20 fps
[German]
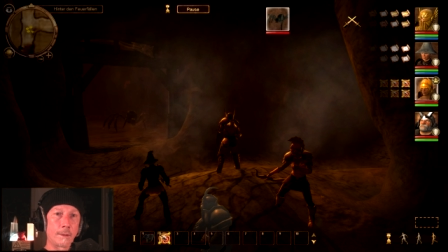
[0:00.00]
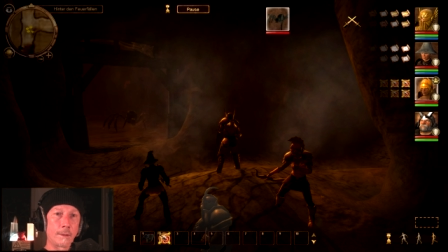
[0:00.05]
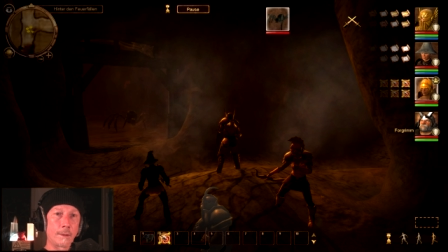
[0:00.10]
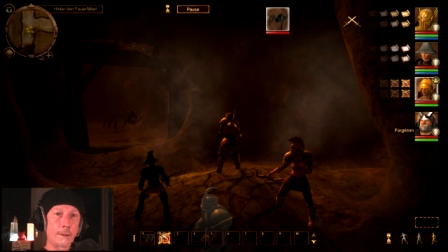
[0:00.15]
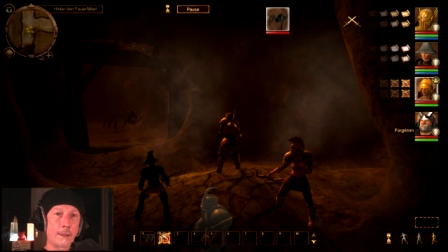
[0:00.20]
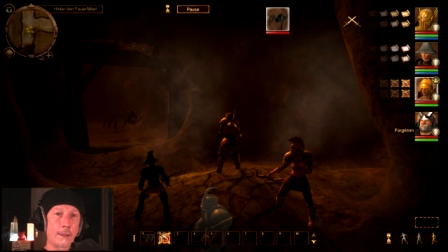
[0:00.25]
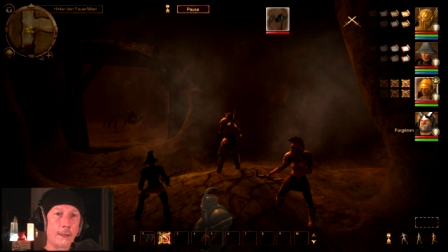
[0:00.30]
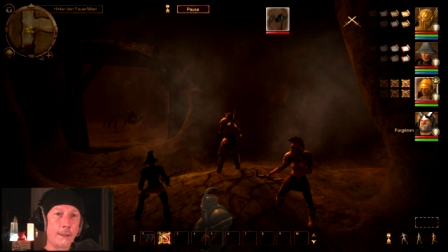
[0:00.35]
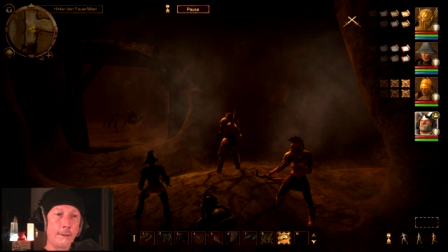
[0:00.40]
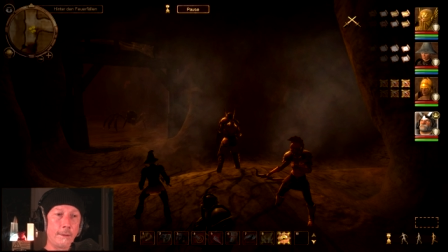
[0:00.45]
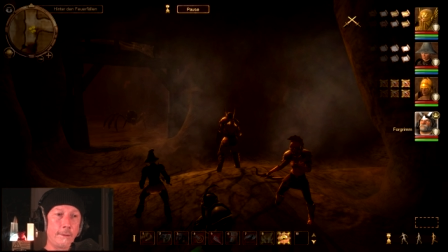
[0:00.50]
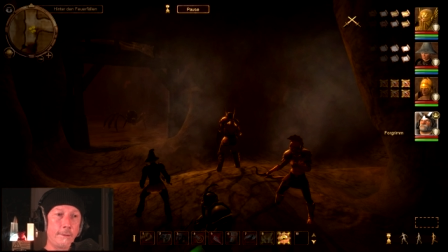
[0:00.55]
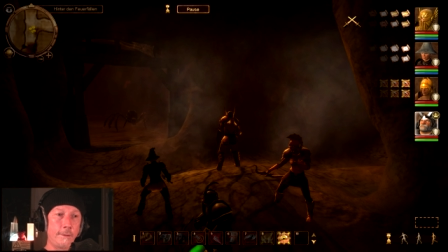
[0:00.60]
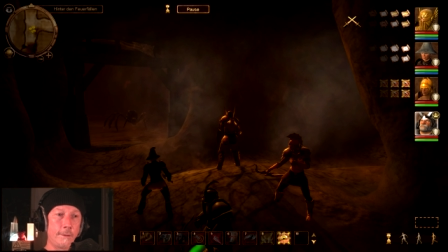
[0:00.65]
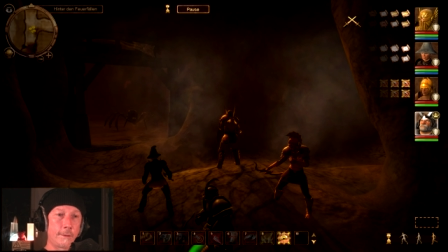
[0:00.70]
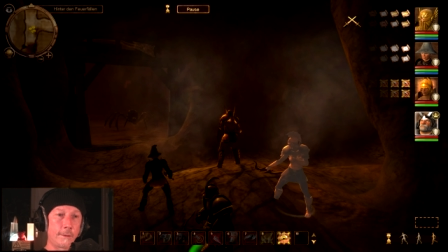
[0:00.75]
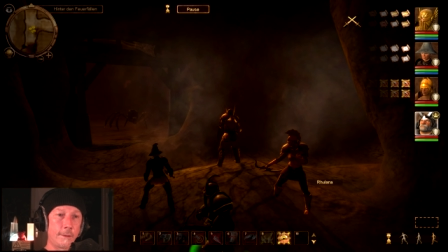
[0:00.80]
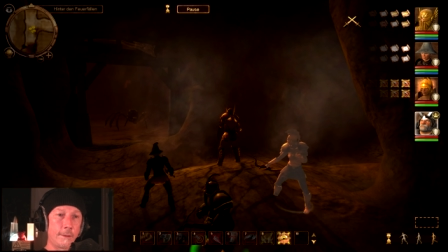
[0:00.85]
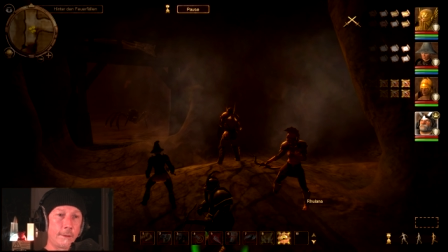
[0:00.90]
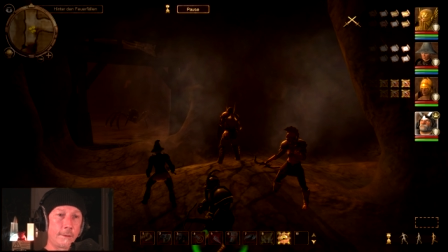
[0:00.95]

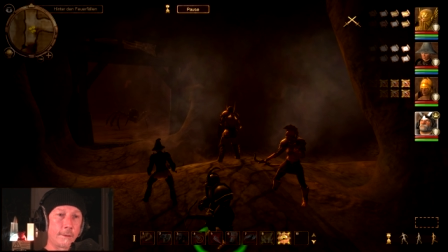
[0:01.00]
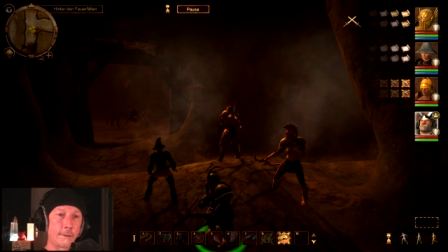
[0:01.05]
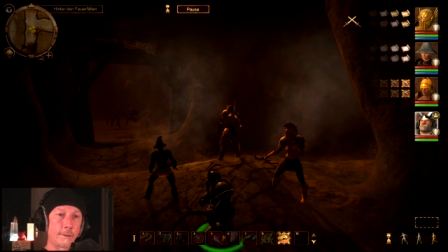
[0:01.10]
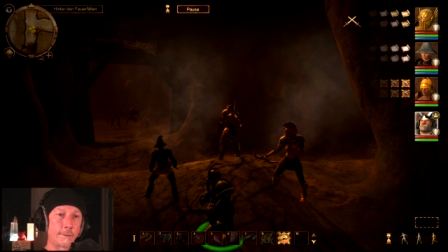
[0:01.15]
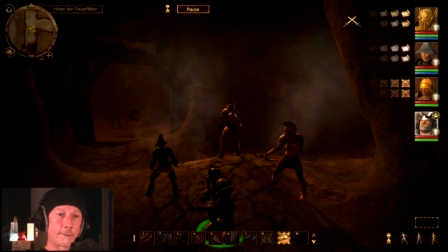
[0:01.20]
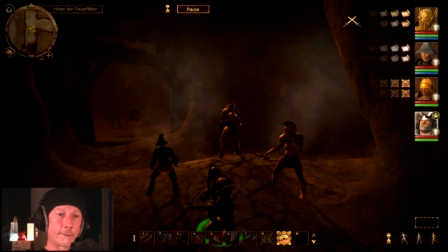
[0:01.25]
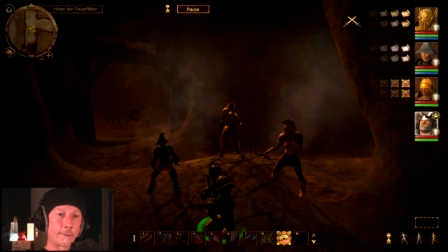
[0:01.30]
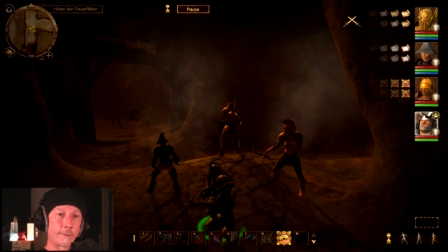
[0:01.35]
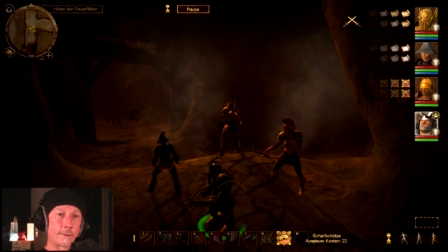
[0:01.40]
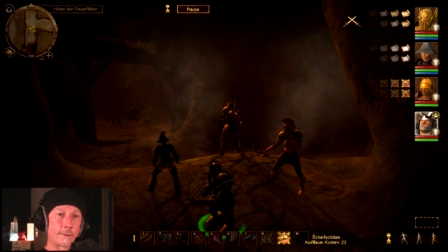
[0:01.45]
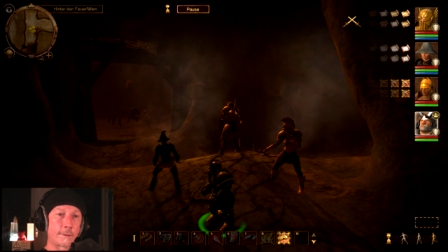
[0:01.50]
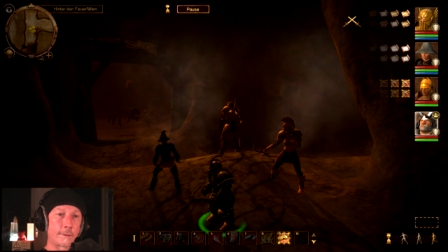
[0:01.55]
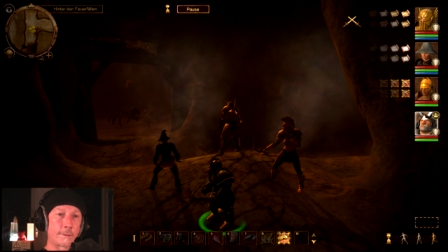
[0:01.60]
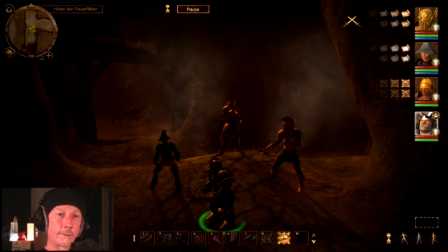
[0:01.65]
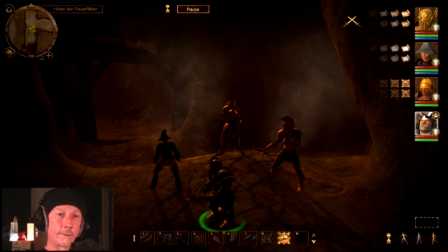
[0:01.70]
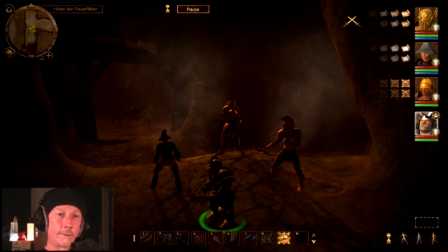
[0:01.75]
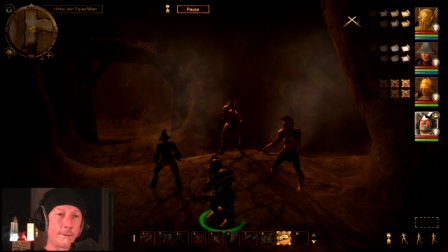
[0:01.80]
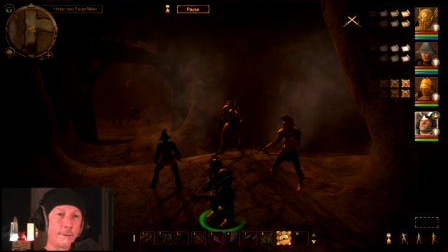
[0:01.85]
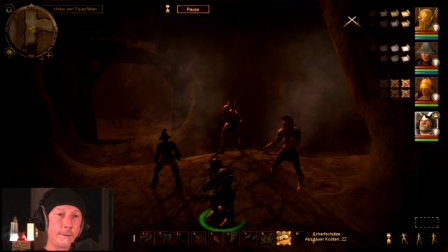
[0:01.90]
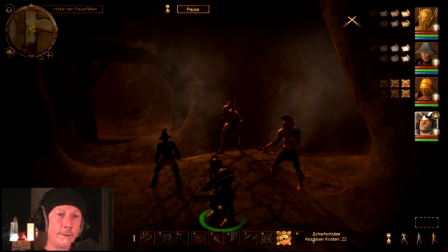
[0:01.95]
High-Tier-Gegner ist das ja jetzt
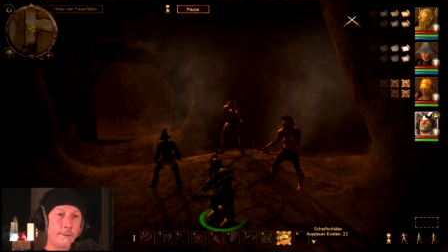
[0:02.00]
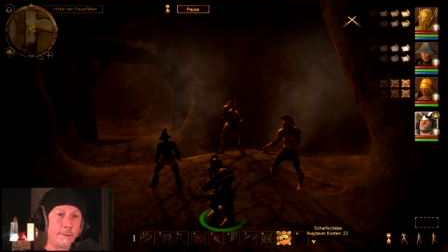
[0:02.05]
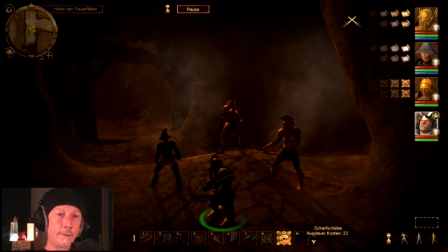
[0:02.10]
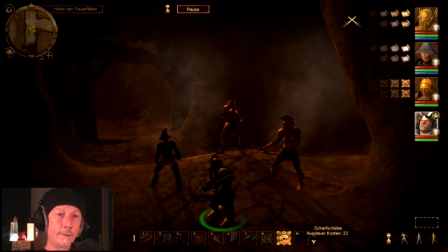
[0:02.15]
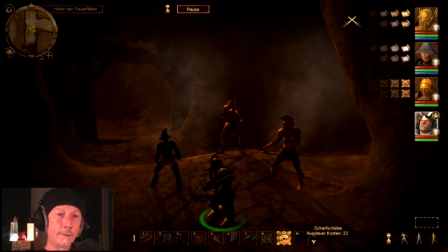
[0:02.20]
hier nicht.